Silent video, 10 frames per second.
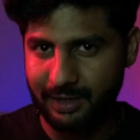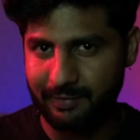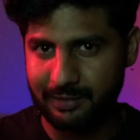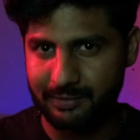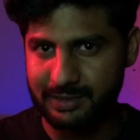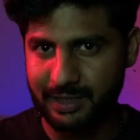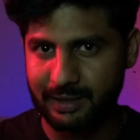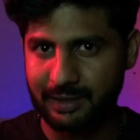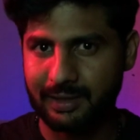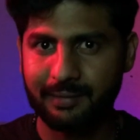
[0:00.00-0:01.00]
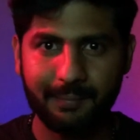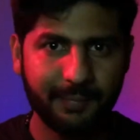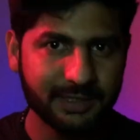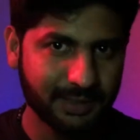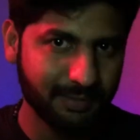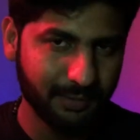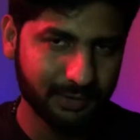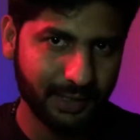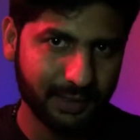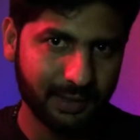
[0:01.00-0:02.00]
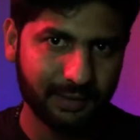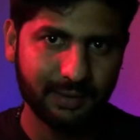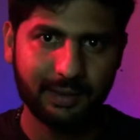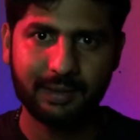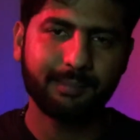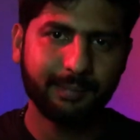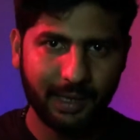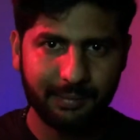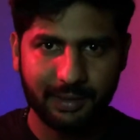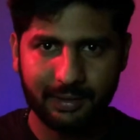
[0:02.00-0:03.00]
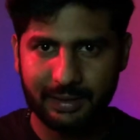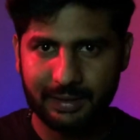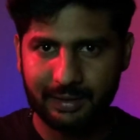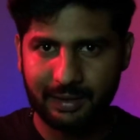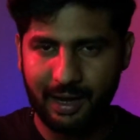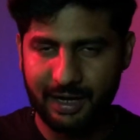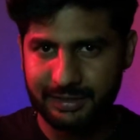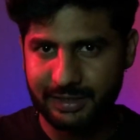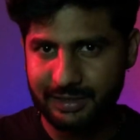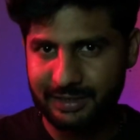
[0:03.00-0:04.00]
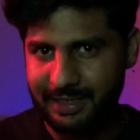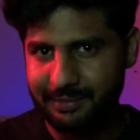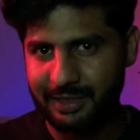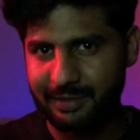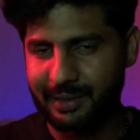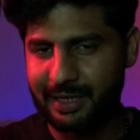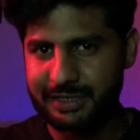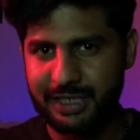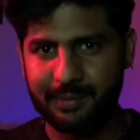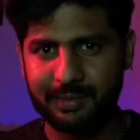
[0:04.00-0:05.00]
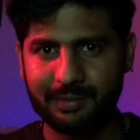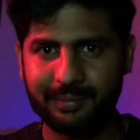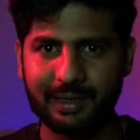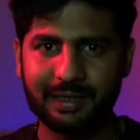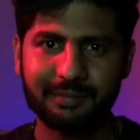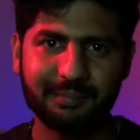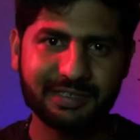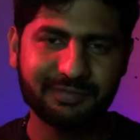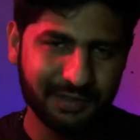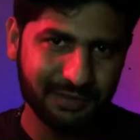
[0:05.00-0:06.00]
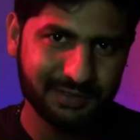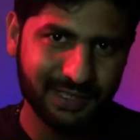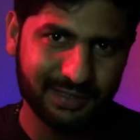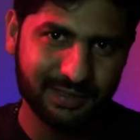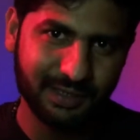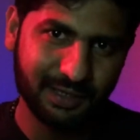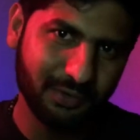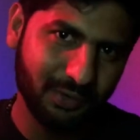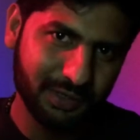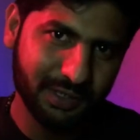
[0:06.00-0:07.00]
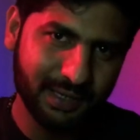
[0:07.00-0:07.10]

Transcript: ट्रैवलिंग हो जाएगी मज़ा भी बहुत आएगा मैं भी आज से तीन महीने पहले चार महीने पहले बस वीडियोस देखता था कि कोई